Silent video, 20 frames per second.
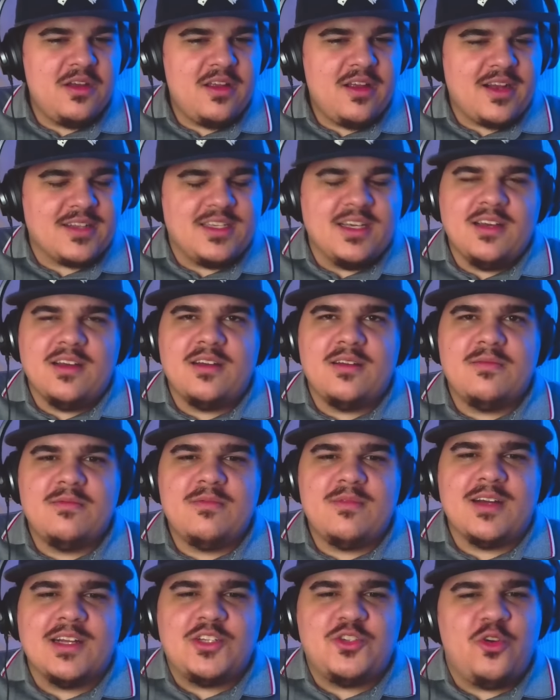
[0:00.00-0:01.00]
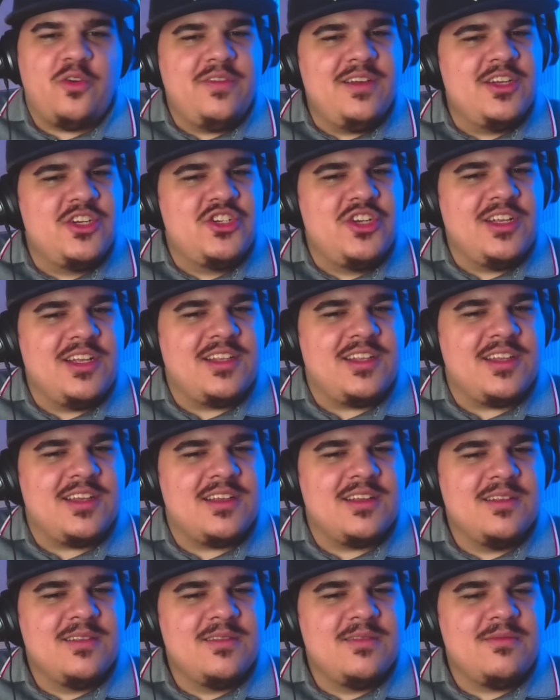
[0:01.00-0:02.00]
Хотя, а чего вы решили-то?
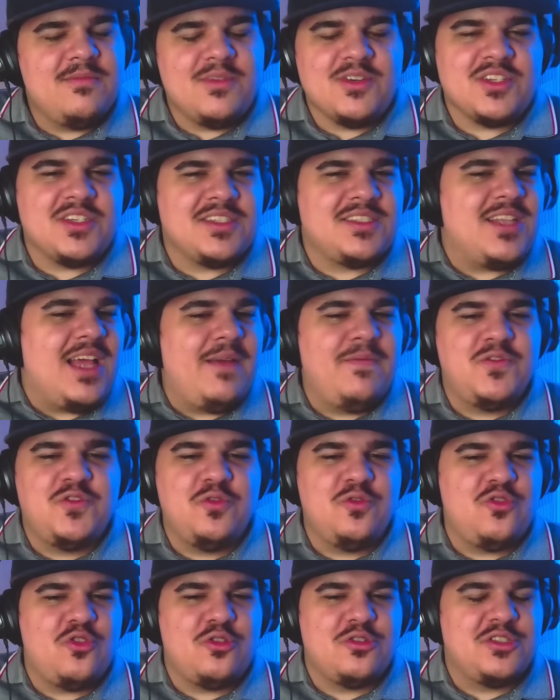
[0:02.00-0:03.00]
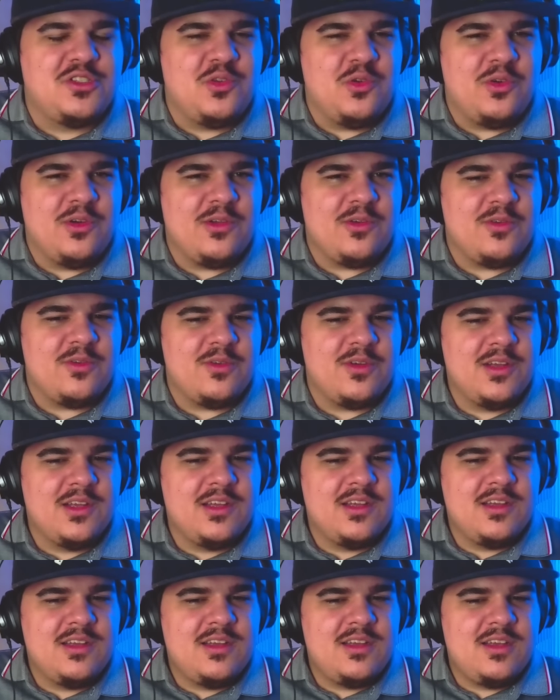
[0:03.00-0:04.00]
Мы же не знаем всю ее историю.
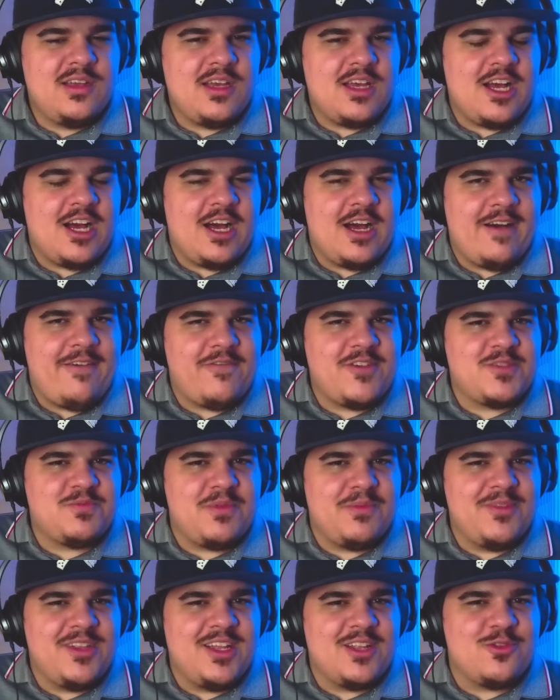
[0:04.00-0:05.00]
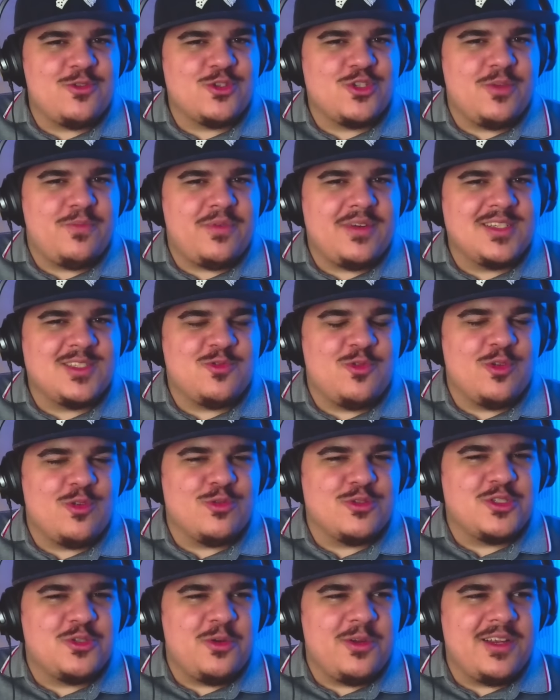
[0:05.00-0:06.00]
А вспоминая то, что происходит у
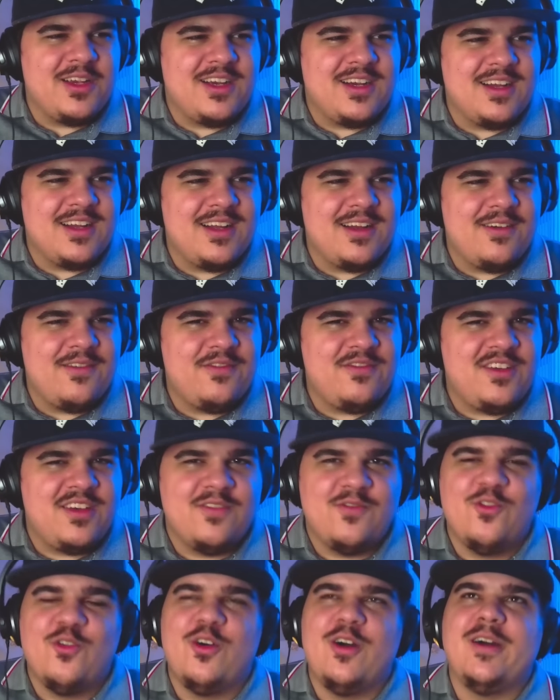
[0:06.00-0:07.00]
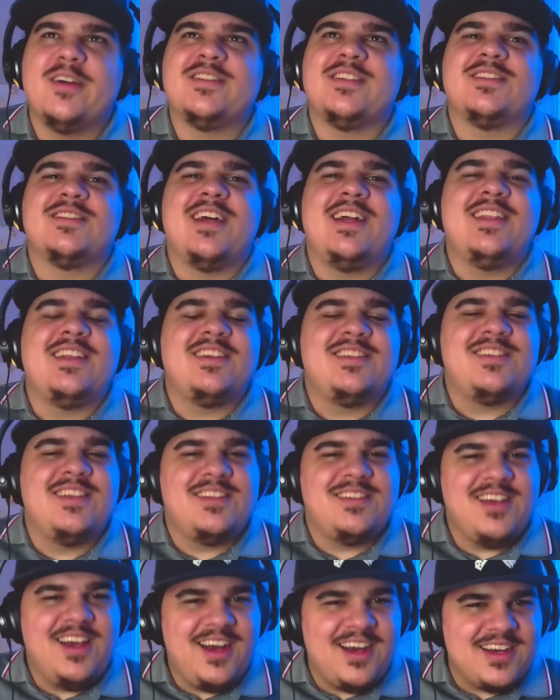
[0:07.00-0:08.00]
Солика в его социальных
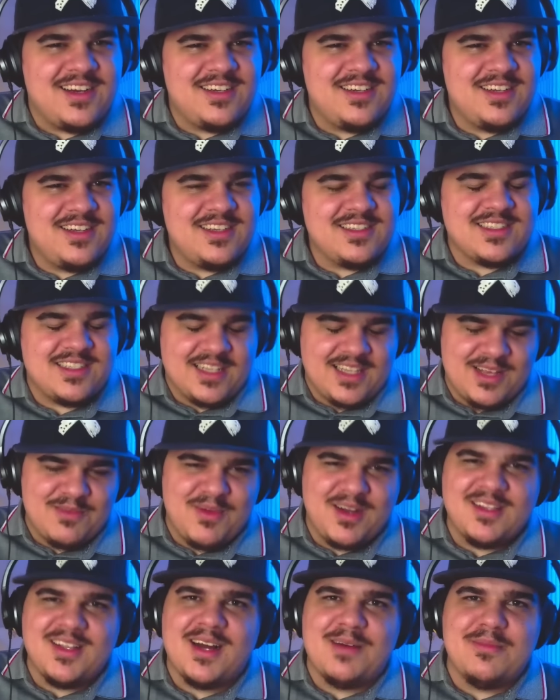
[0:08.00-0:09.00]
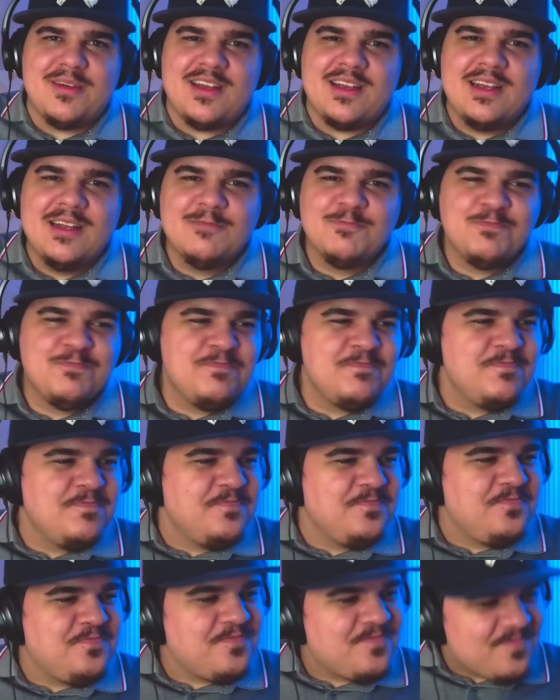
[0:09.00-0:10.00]
сетях с этой мадамой,
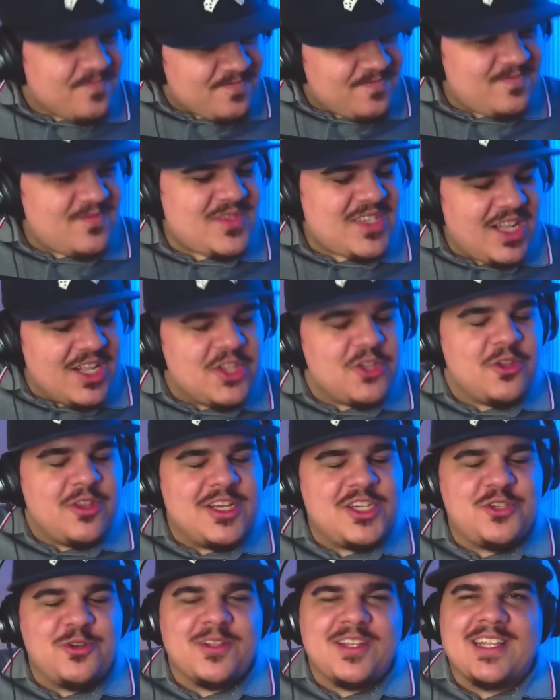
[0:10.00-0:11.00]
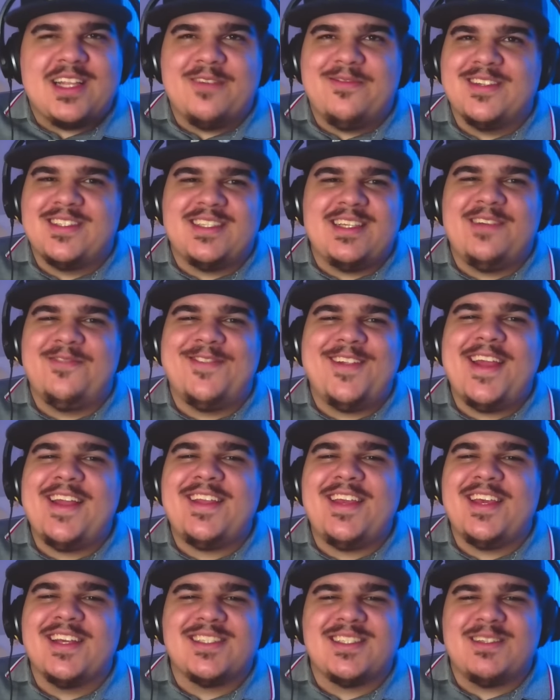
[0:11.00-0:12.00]
то насчет этого заявления
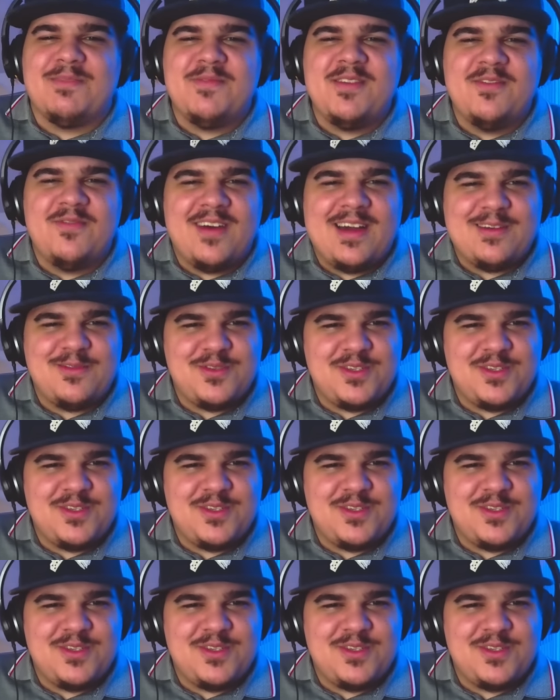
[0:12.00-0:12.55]
я сомневаюсь.